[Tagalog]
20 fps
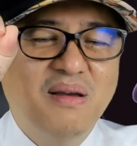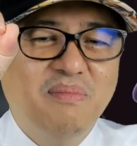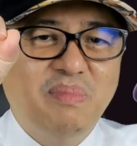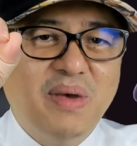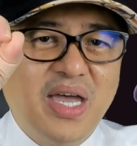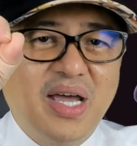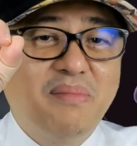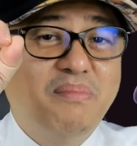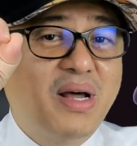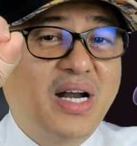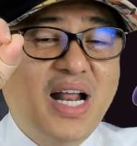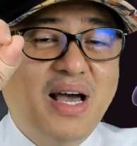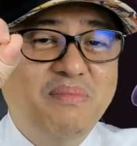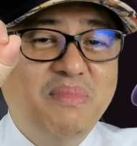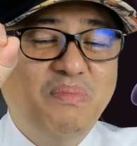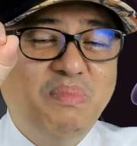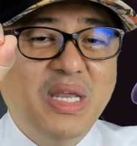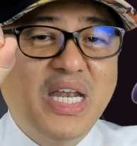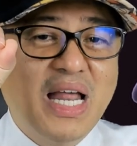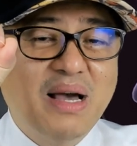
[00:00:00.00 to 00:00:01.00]
Kaya
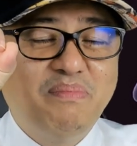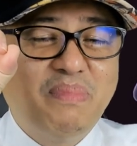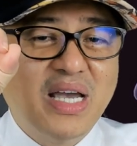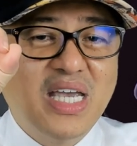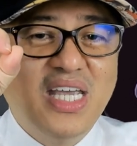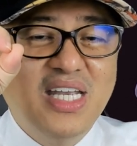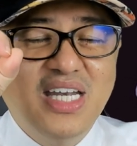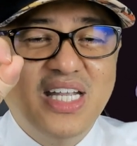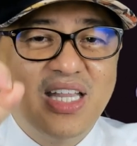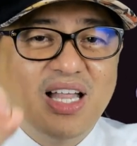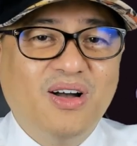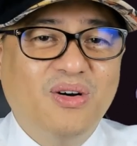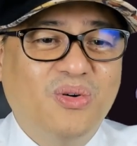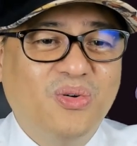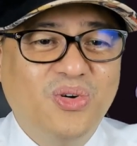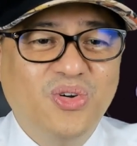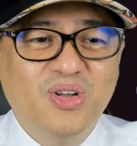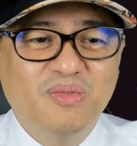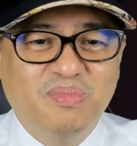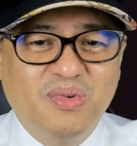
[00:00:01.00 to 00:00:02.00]
maraming pinapainit ang
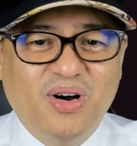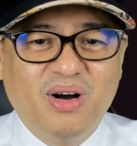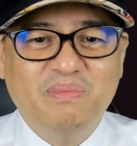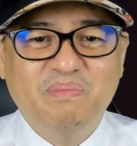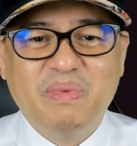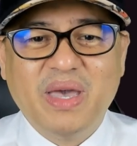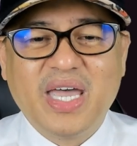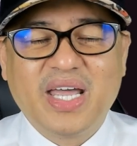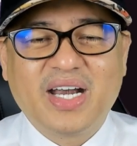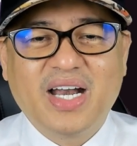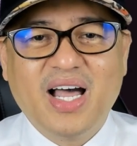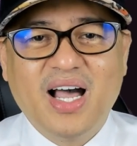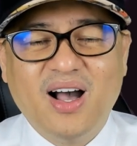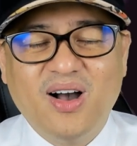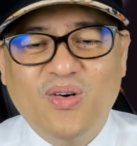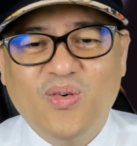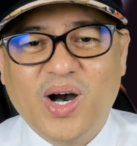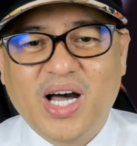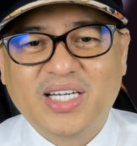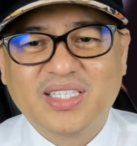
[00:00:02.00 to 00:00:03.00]
ulo po, ang pera,
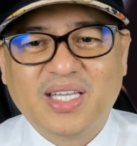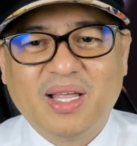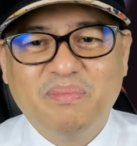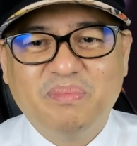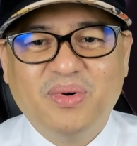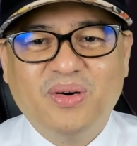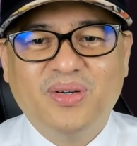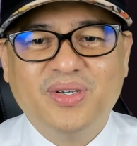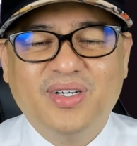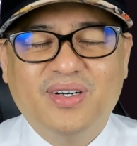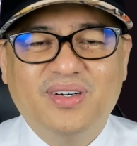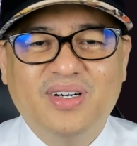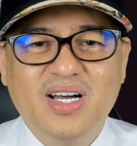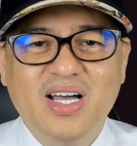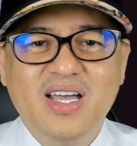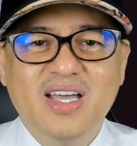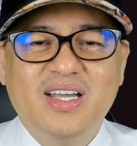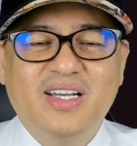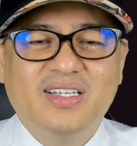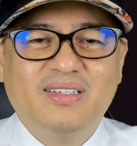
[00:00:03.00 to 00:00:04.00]
ang kwarta po, no?
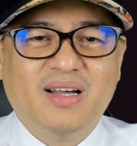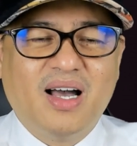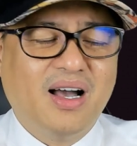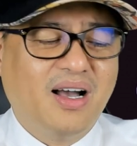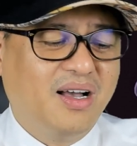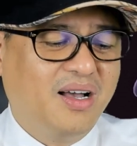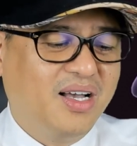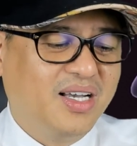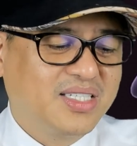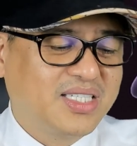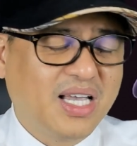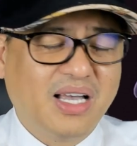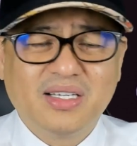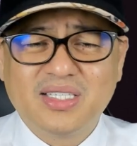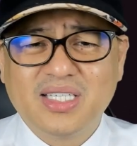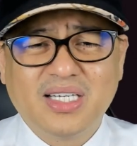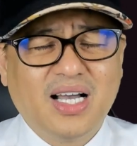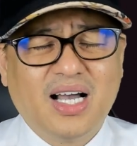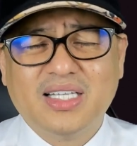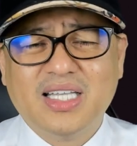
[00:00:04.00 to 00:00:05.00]
ang uh, sa,
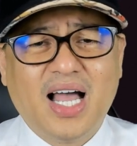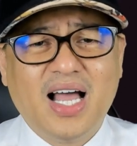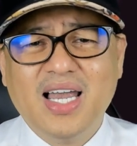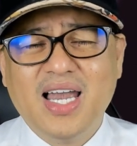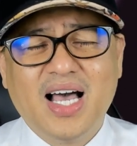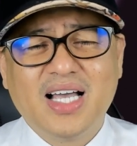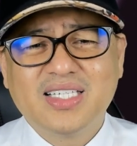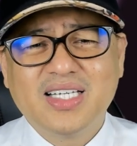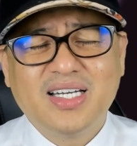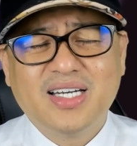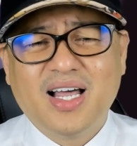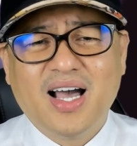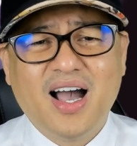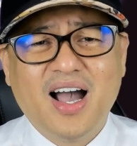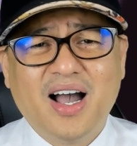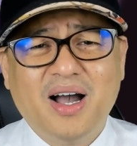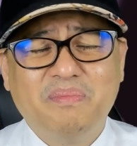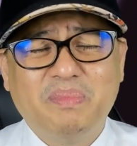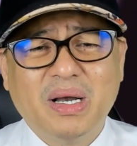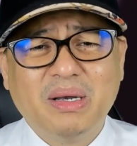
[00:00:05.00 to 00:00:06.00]
sa kadalasan
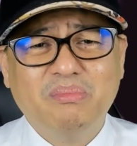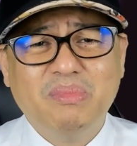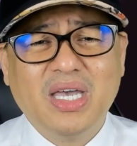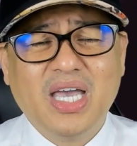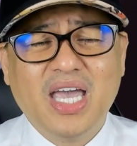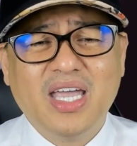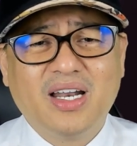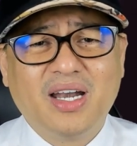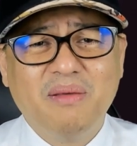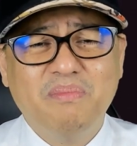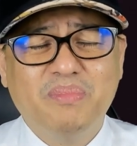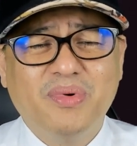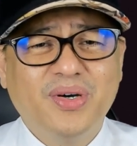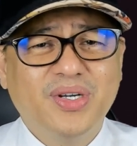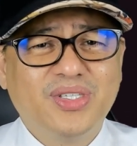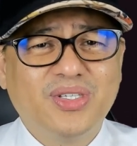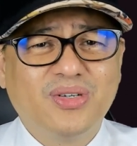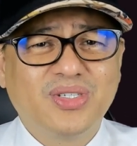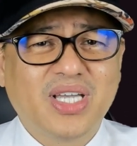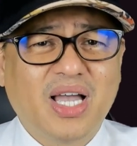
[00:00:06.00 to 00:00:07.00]
nakakapagbigay rin po
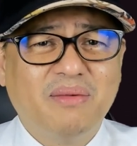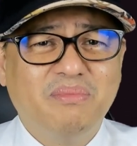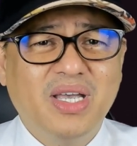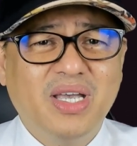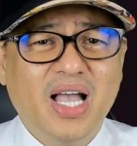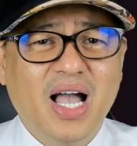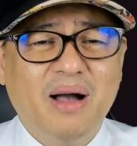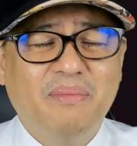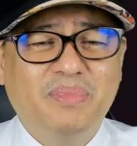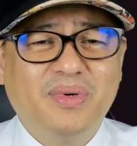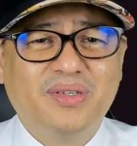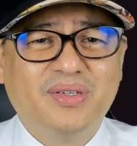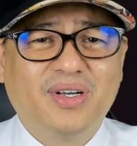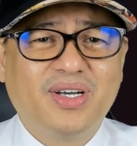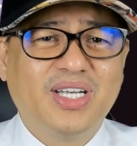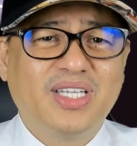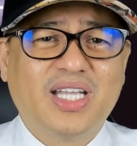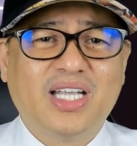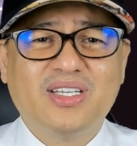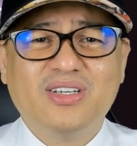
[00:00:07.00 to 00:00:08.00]
ito. Sabi nga po,
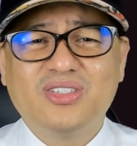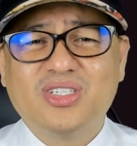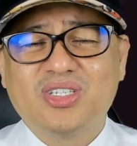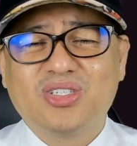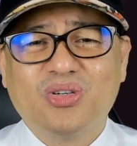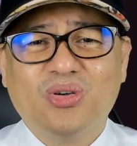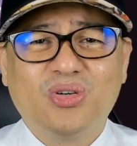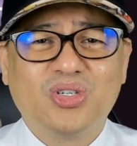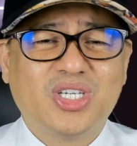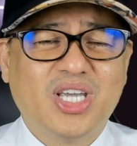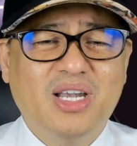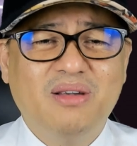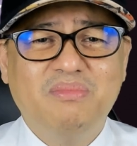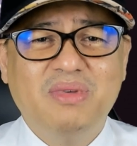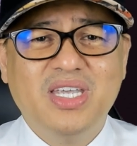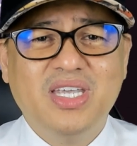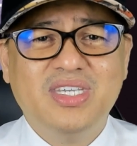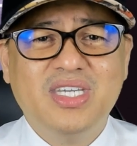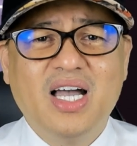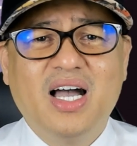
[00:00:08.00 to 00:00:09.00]
nakita niya sa social
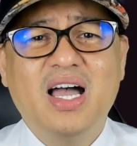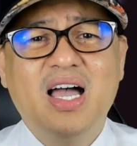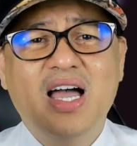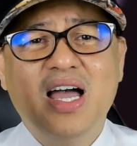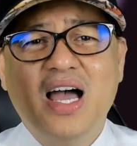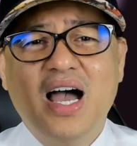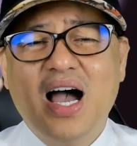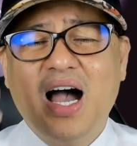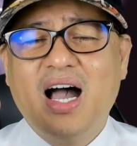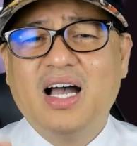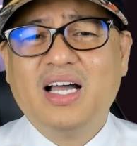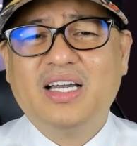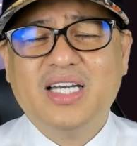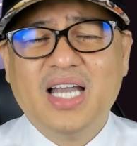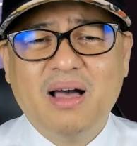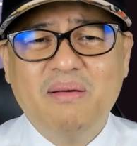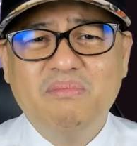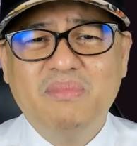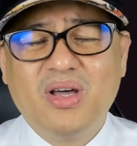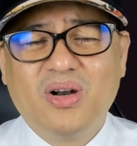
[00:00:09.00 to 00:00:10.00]
media, ang
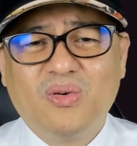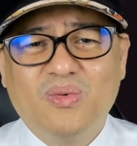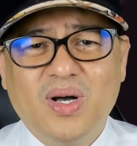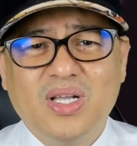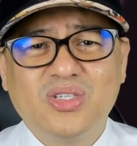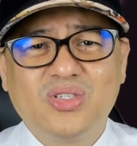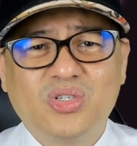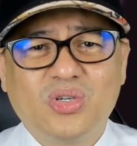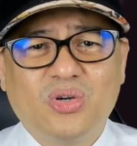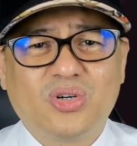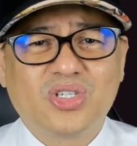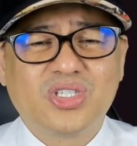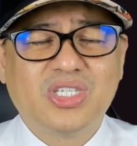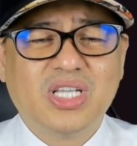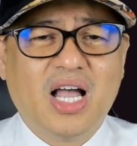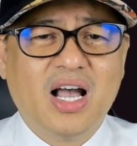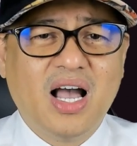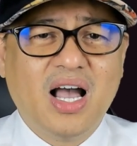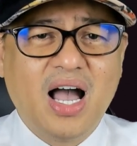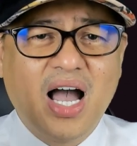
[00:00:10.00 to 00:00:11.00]
number one source
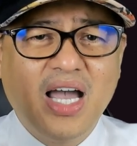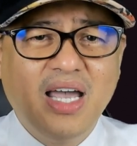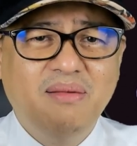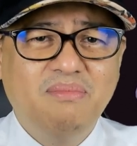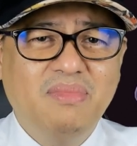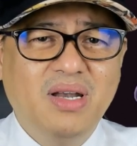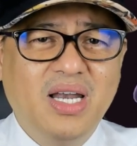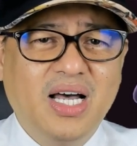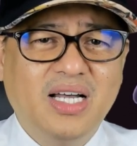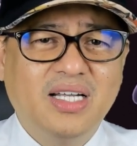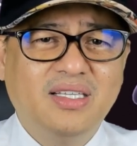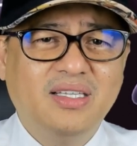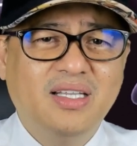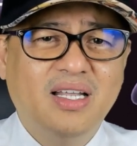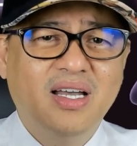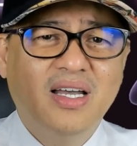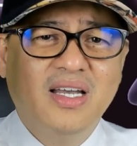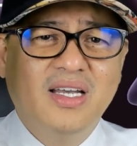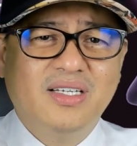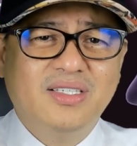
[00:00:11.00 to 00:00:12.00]
ng high blood,
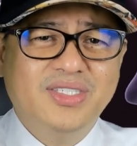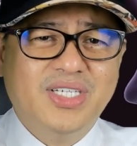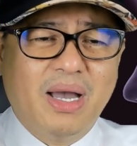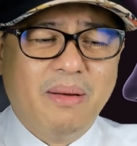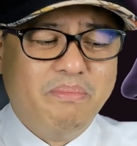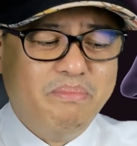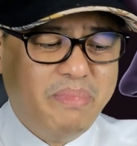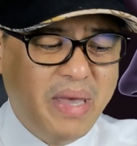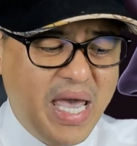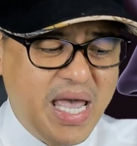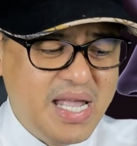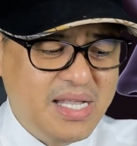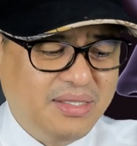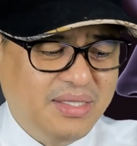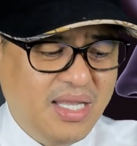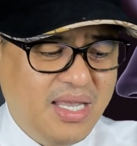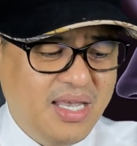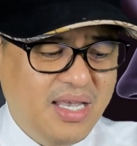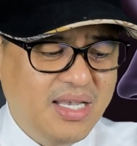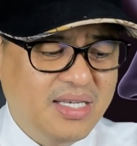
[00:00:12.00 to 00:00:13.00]

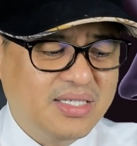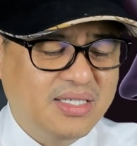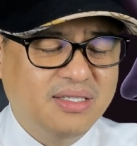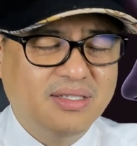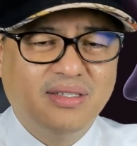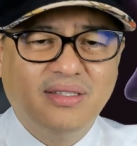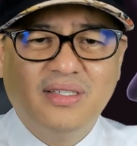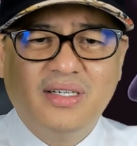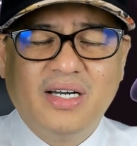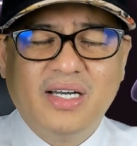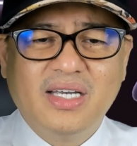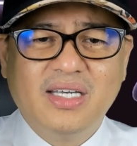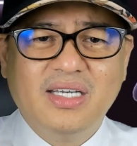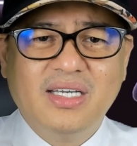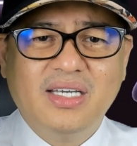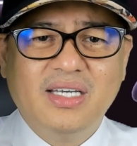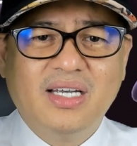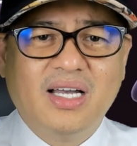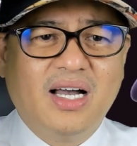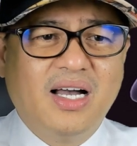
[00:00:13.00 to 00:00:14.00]
diabetes, no,
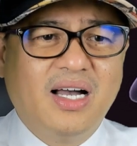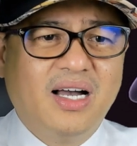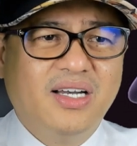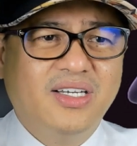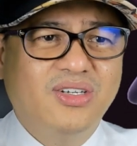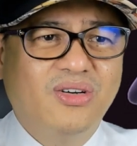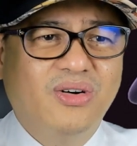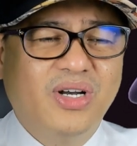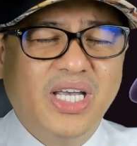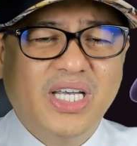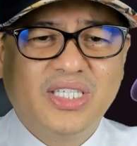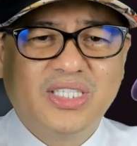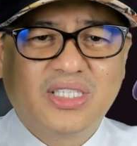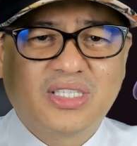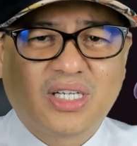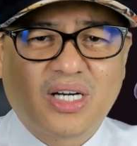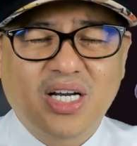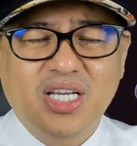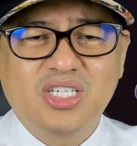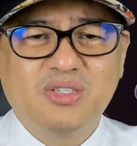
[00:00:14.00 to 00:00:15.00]
ay uh, yung
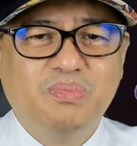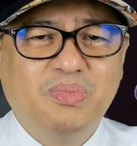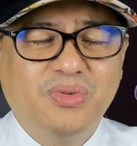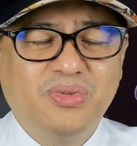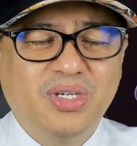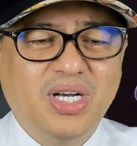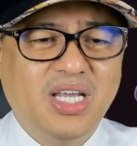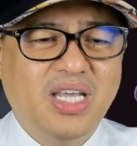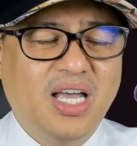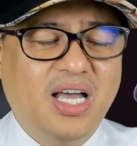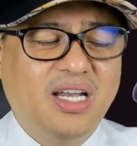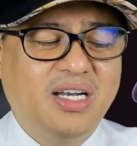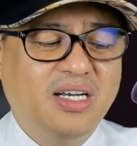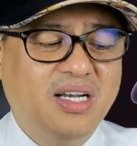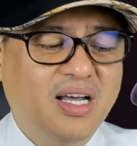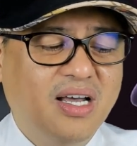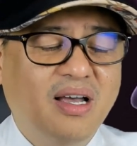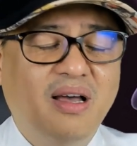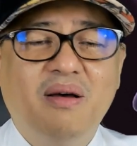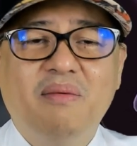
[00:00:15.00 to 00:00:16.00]
stress po na
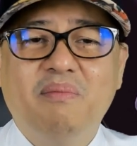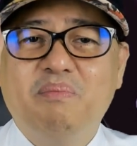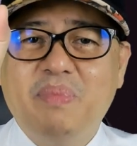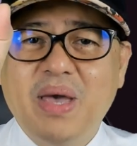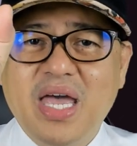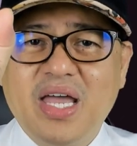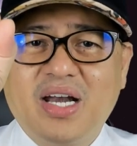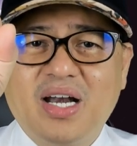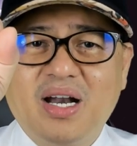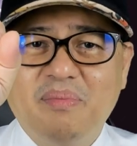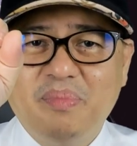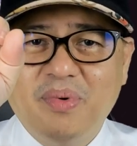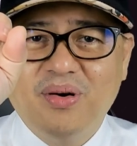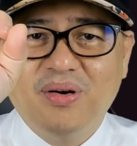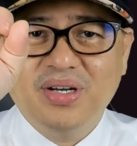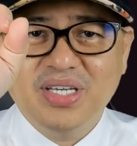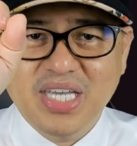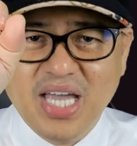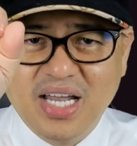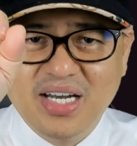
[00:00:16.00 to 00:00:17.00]
'yan pera po,
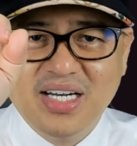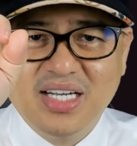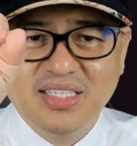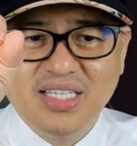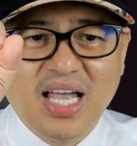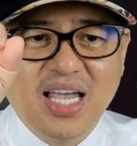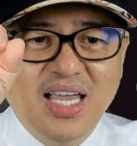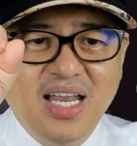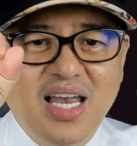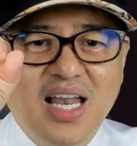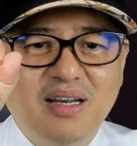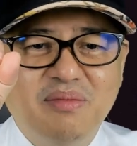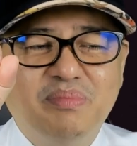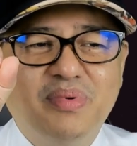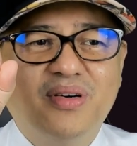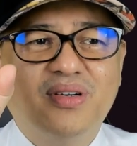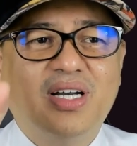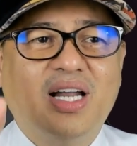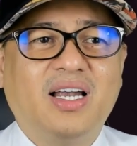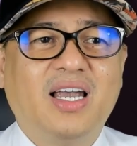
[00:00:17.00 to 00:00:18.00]
yan dahilan
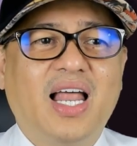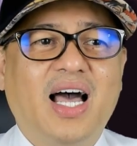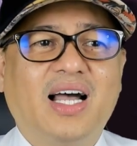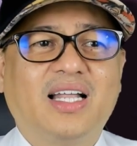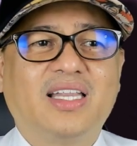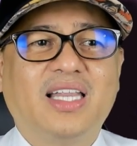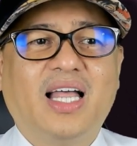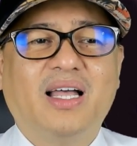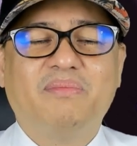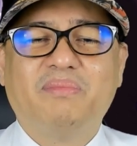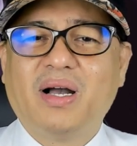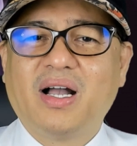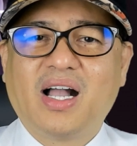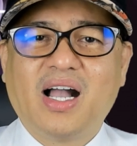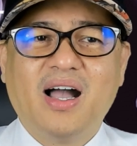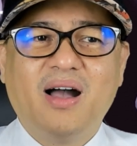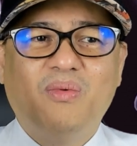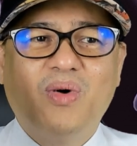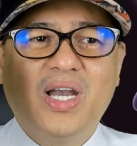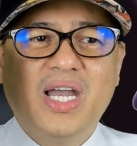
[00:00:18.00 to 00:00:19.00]
po ng lahat na
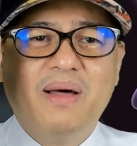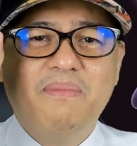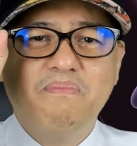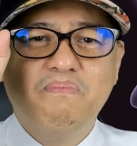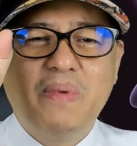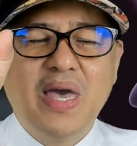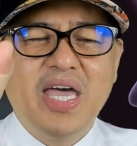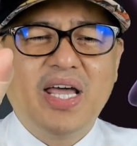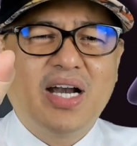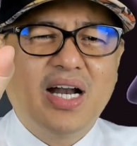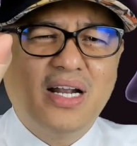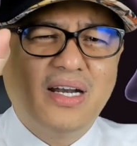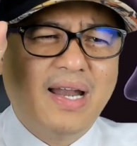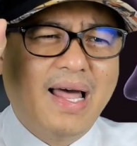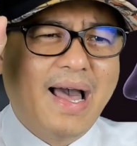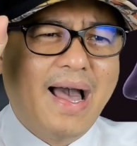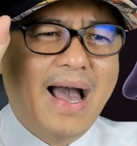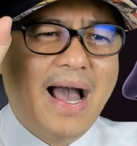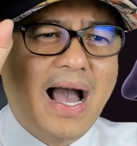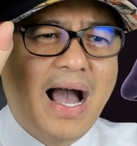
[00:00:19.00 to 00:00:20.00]
pagka walang pera,
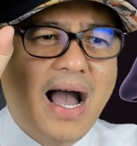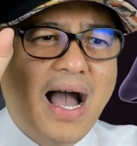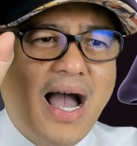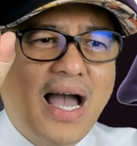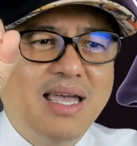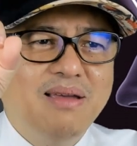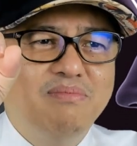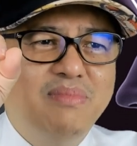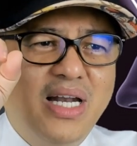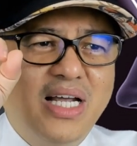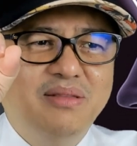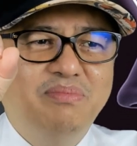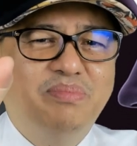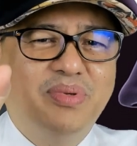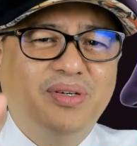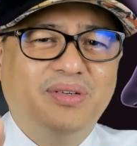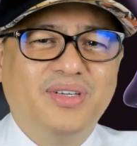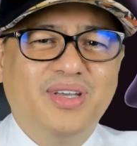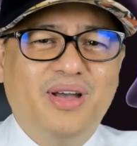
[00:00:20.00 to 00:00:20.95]
nakaka-high blood po